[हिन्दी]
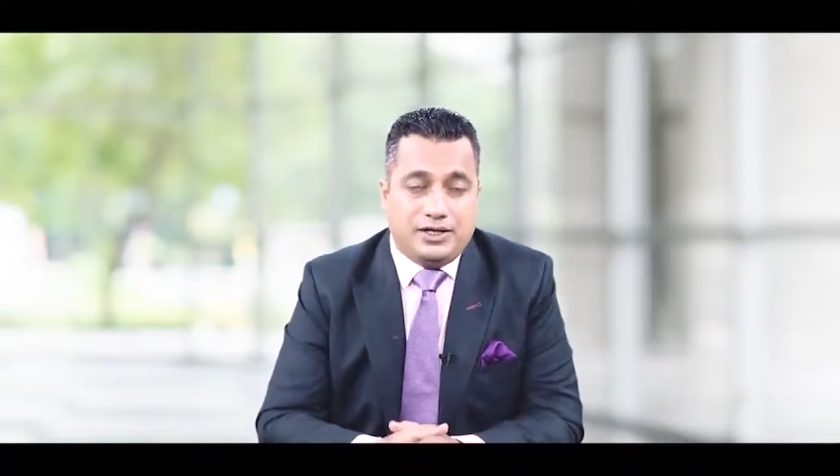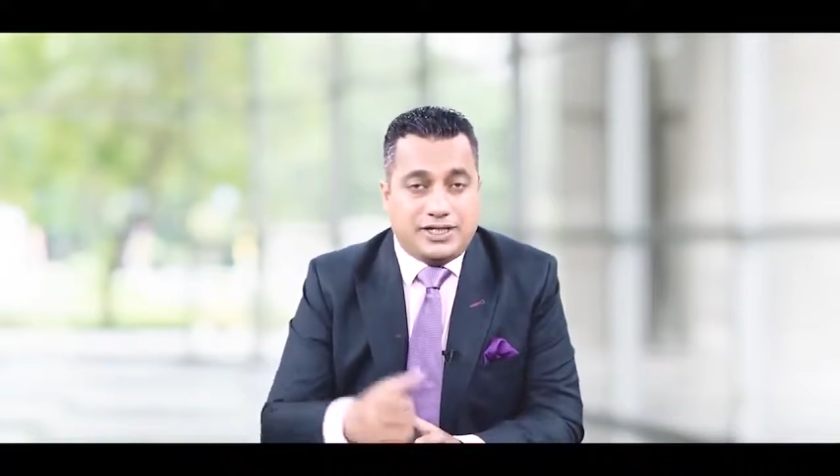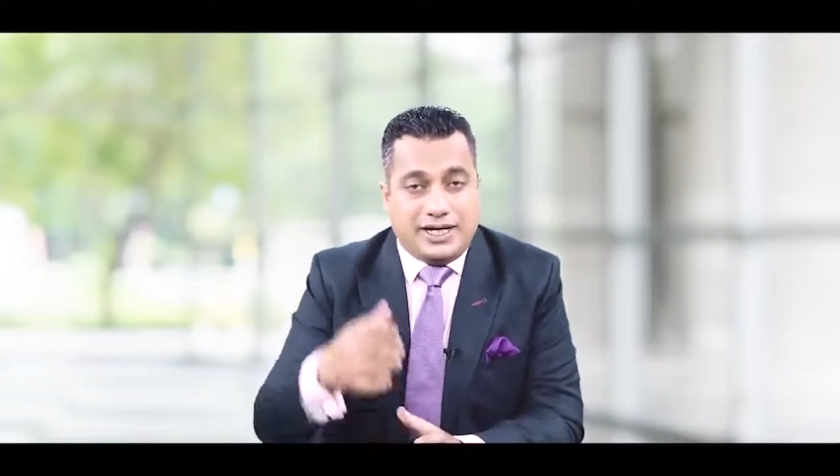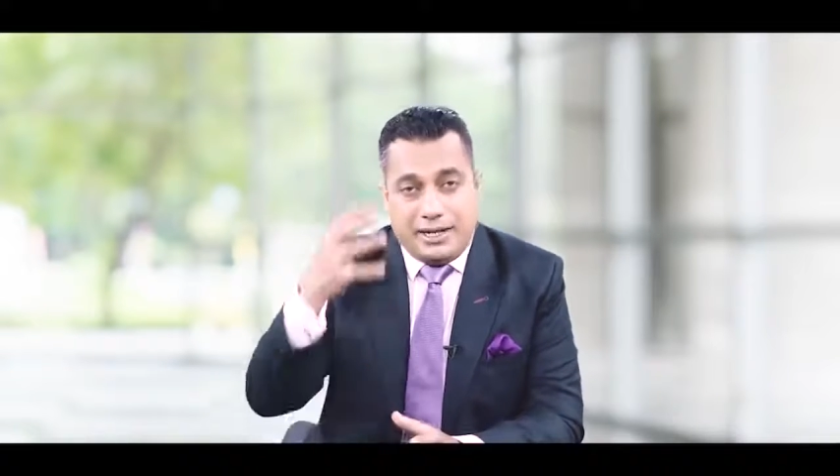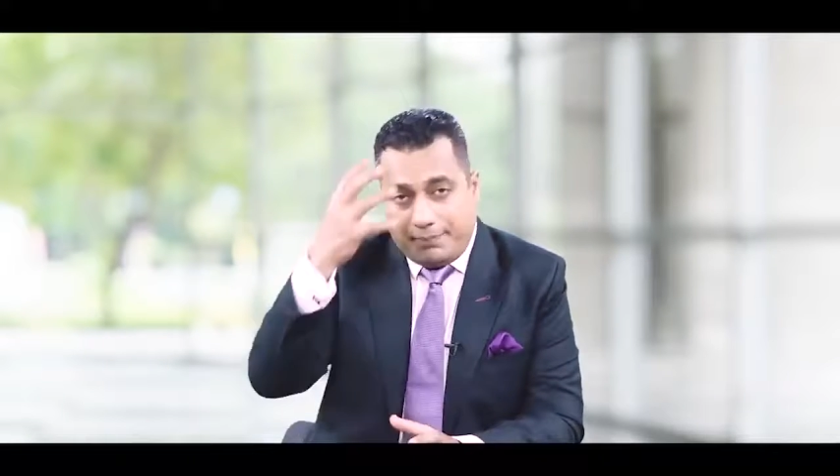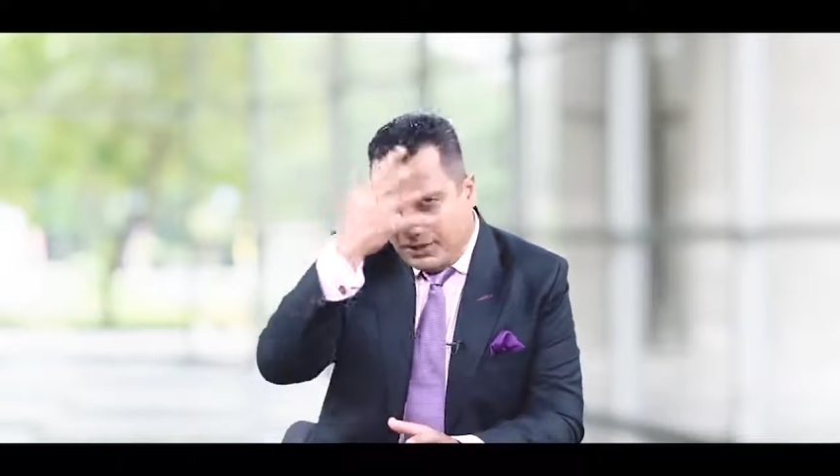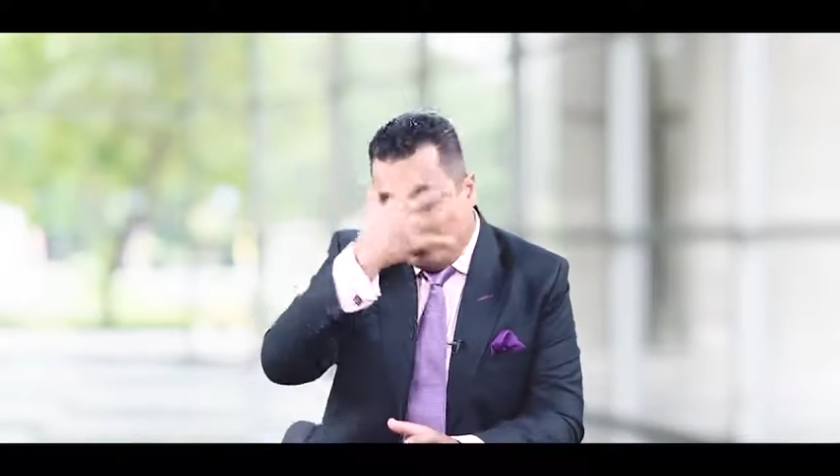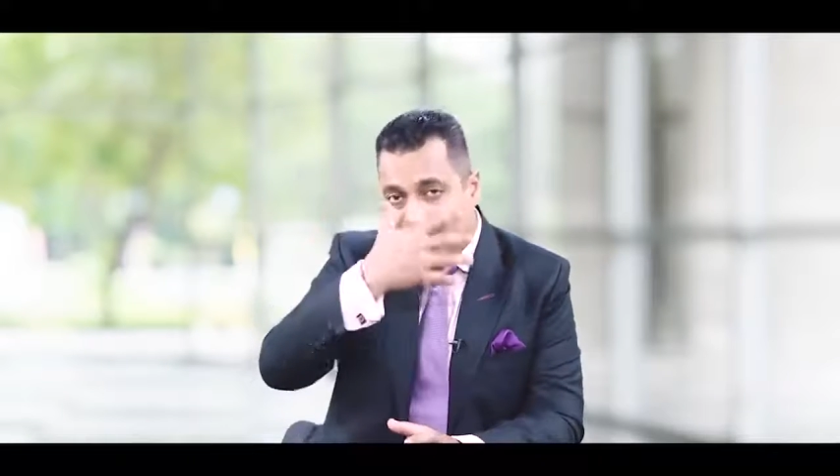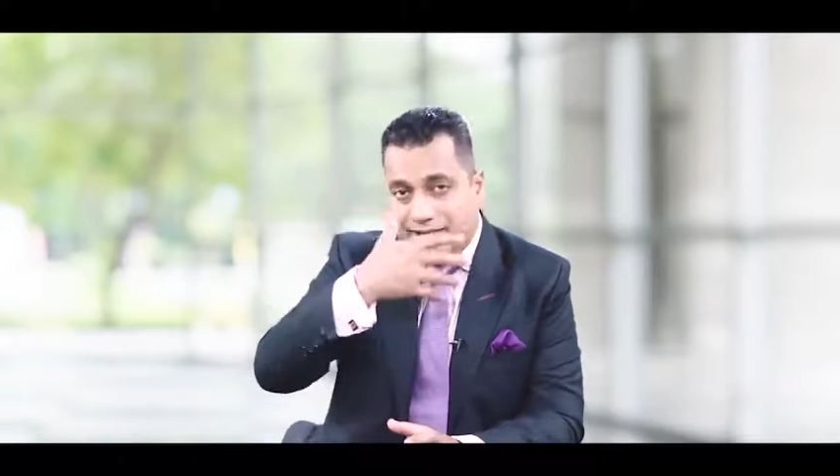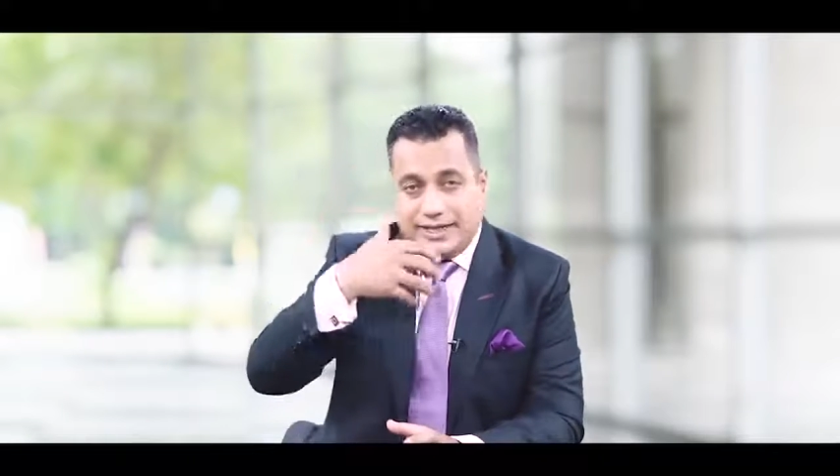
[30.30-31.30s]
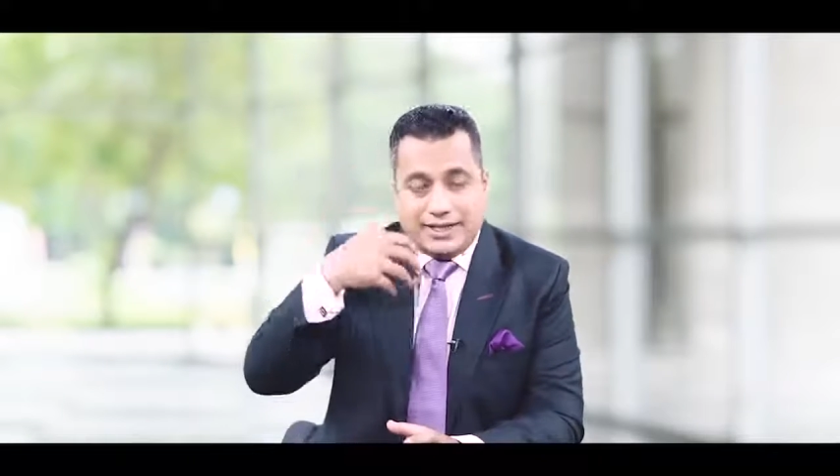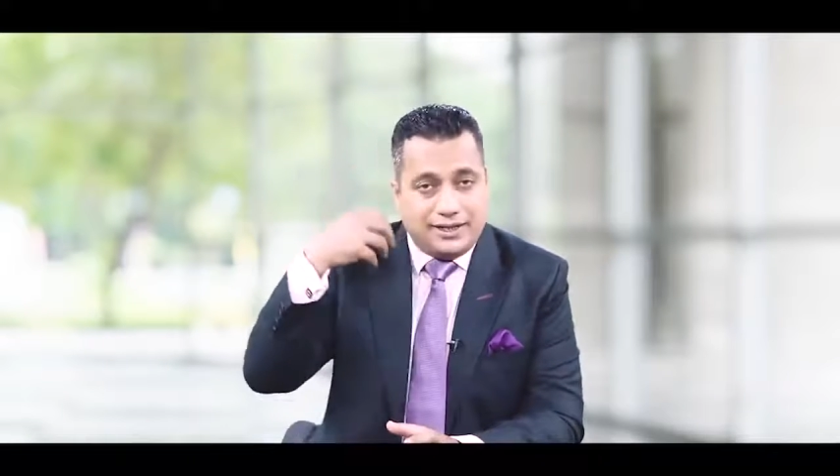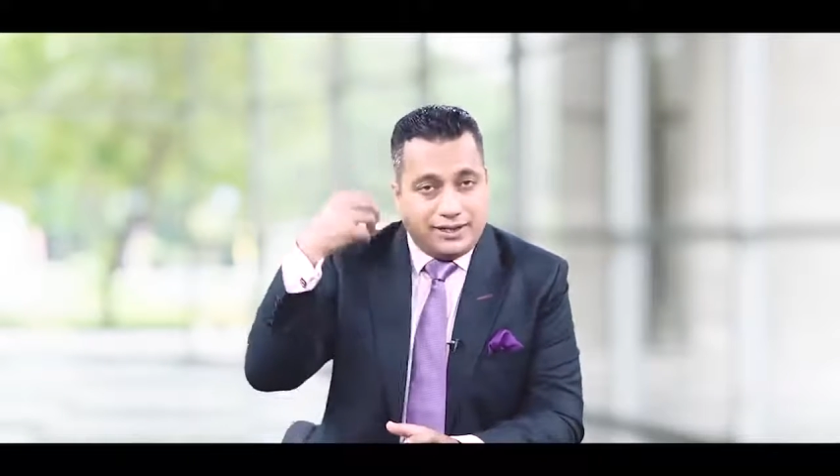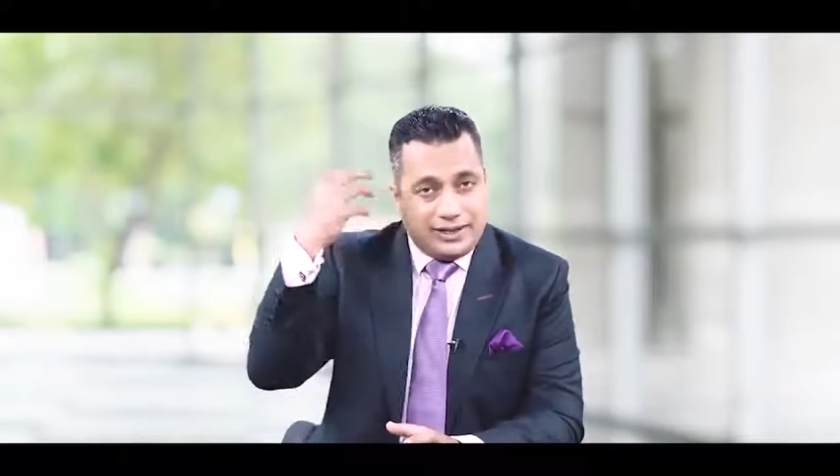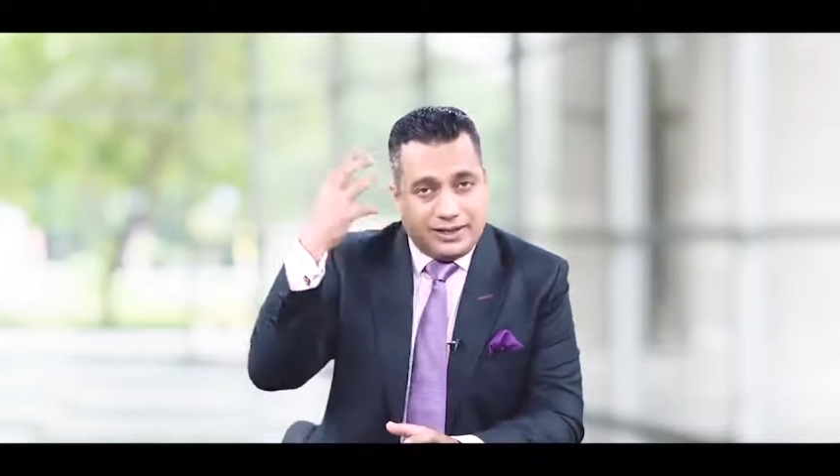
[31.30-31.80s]
चेहरे पे उसके
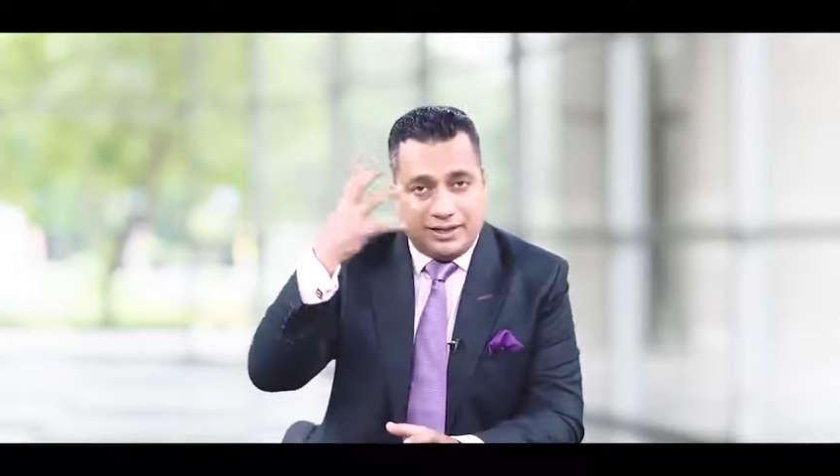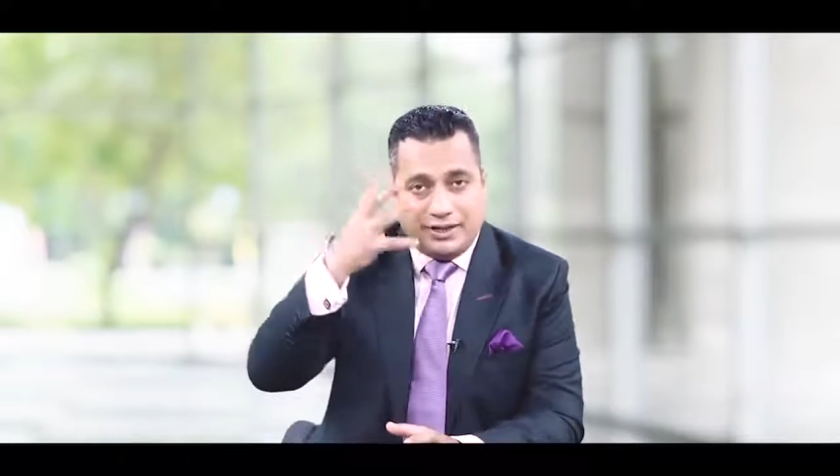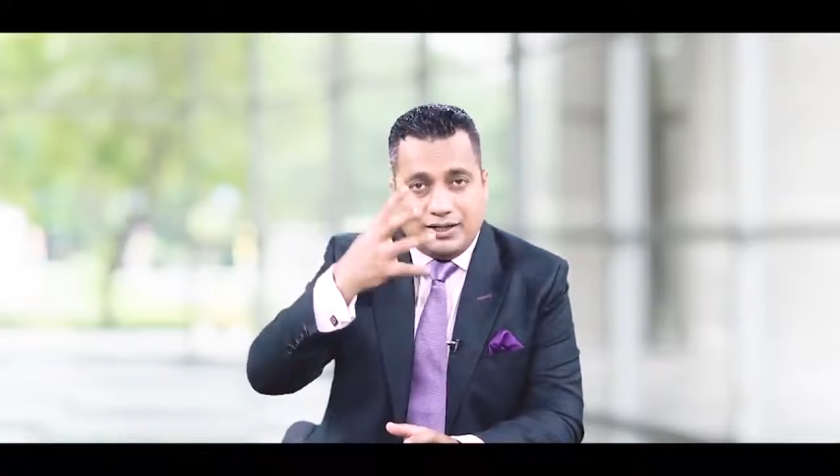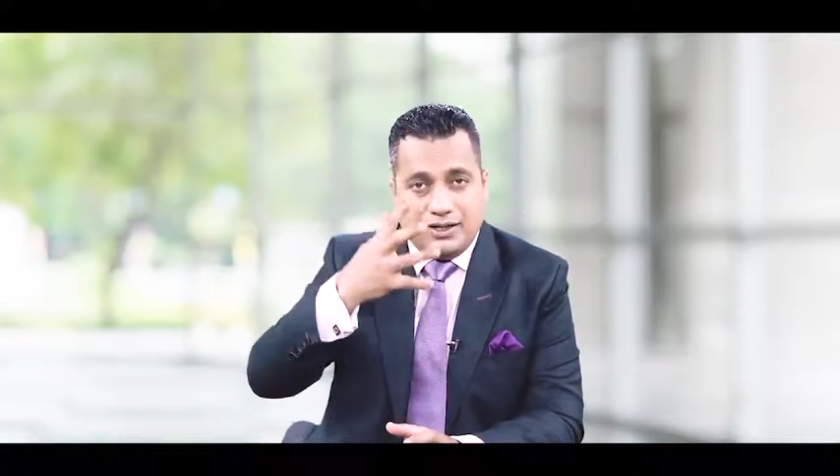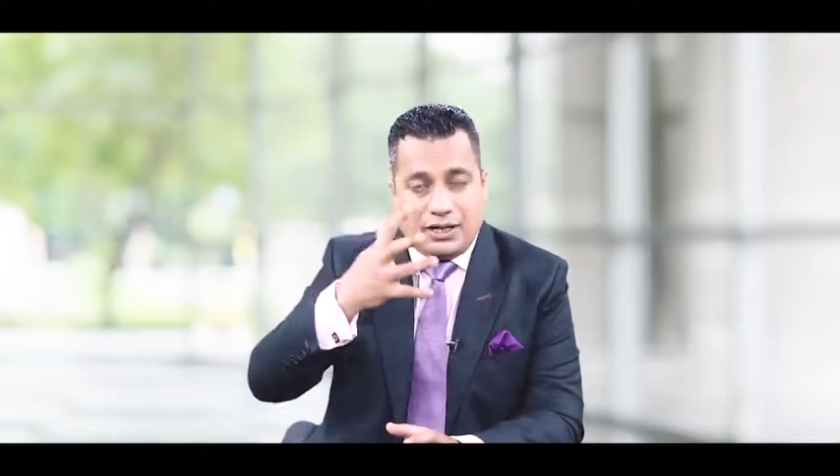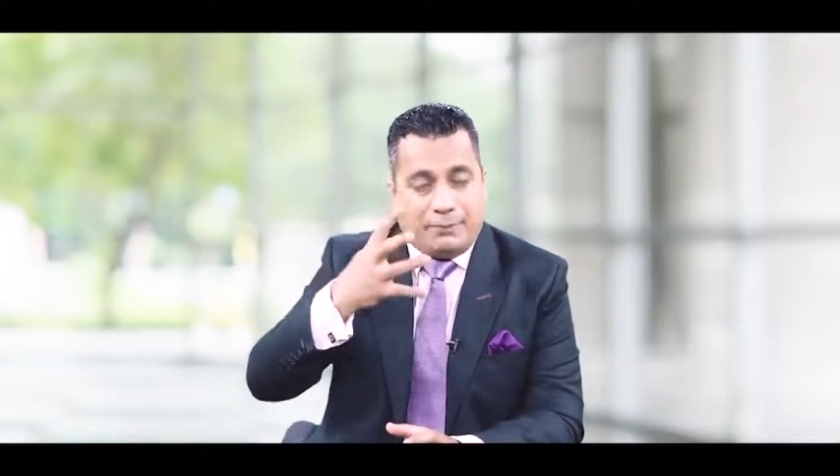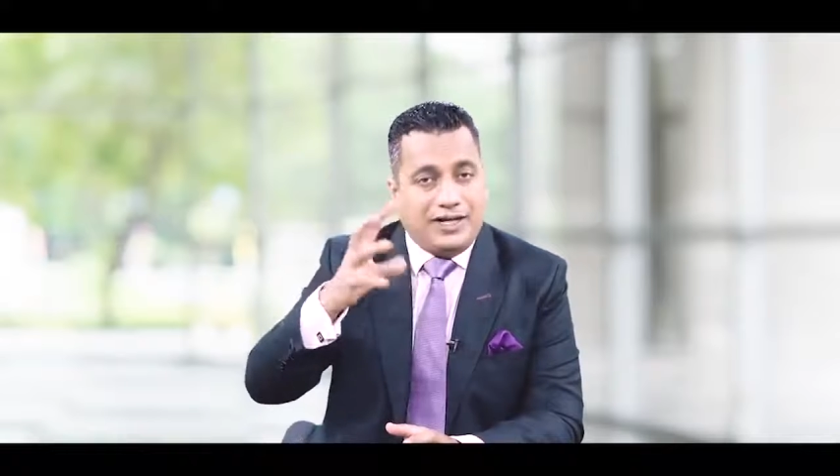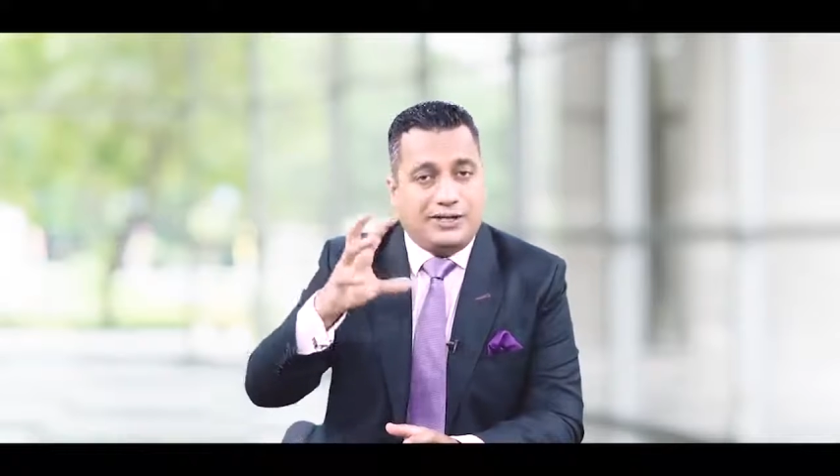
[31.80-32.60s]
कपड़े